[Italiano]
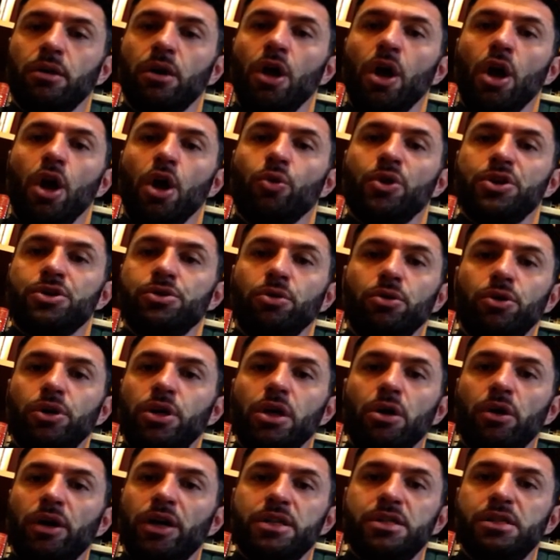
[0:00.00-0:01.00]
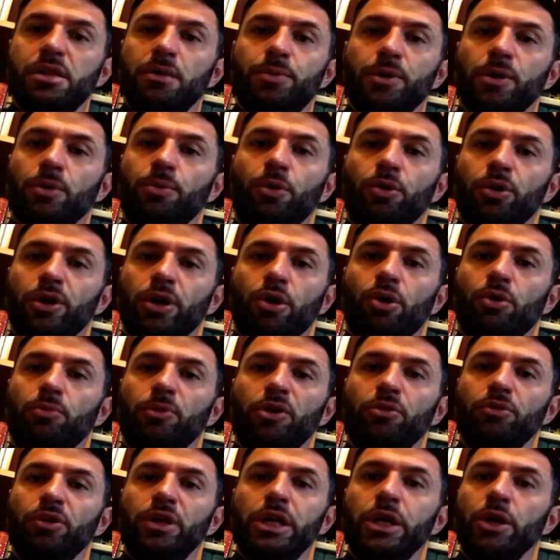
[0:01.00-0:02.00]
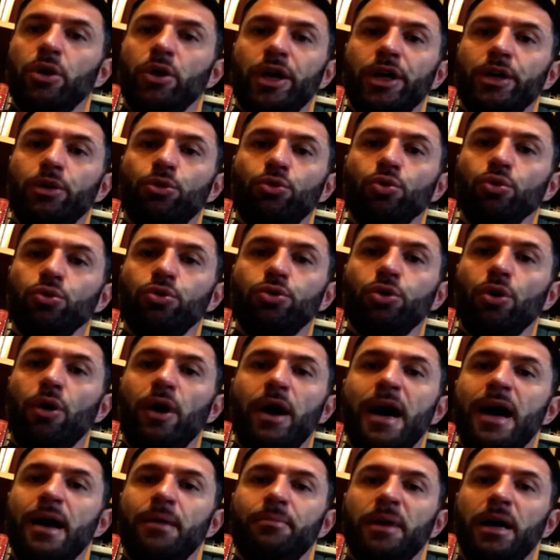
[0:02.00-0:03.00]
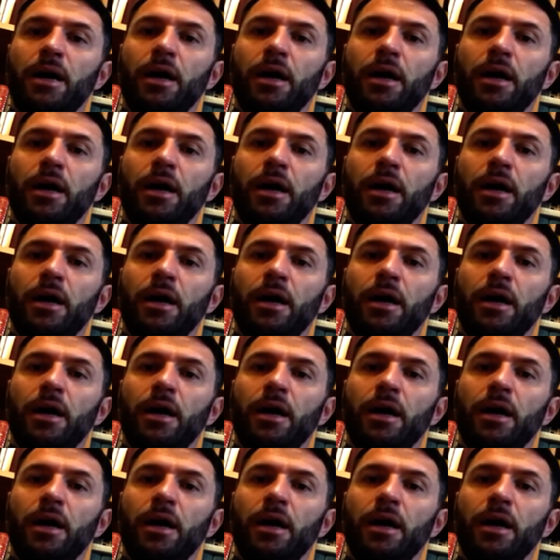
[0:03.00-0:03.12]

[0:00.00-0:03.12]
questo Dio che si propone come un Dio che tutto ama,